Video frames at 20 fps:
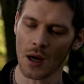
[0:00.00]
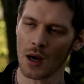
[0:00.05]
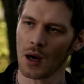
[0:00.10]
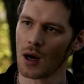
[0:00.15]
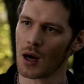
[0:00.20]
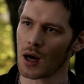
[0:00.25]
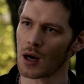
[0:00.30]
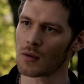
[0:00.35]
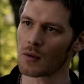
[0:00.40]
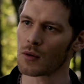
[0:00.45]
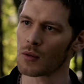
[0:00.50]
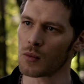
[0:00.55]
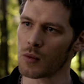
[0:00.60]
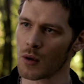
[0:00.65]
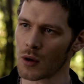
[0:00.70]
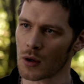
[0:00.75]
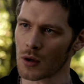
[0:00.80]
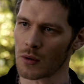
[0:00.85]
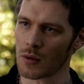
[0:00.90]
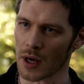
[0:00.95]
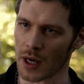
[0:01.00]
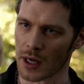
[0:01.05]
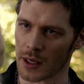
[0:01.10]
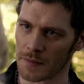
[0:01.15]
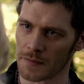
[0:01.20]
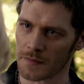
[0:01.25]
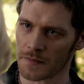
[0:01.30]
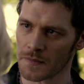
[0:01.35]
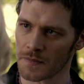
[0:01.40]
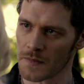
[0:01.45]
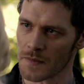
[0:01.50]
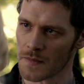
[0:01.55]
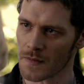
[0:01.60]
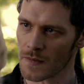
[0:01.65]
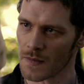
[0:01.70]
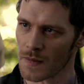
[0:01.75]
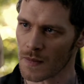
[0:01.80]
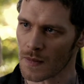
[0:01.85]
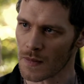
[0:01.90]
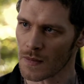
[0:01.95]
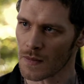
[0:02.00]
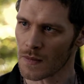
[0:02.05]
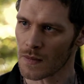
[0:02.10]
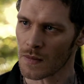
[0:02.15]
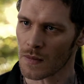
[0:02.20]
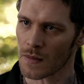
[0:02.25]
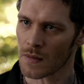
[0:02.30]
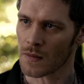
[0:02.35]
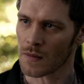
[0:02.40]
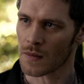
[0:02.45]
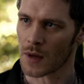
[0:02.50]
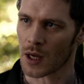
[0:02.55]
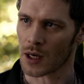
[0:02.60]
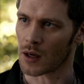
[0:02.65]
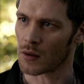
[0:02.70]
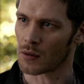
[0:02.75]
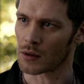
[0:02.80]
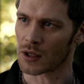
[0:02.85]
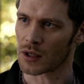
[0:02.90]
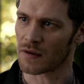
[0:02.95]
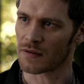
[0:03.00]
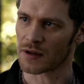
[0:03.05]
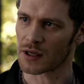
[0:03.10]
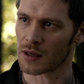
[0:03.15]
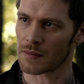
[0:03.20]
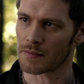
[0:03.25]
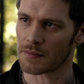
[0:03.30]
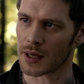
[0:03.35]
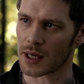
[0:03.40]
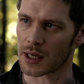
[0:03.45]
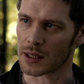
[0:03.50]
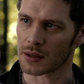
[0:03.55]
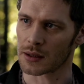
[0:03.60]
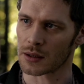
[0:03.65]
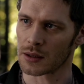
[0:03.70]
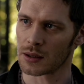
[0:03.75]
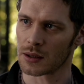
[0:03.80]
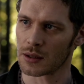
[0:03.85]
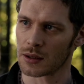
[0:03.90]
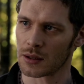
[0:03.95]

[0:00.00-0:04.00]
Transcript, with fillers: Я уйду. И никогда не вернусь.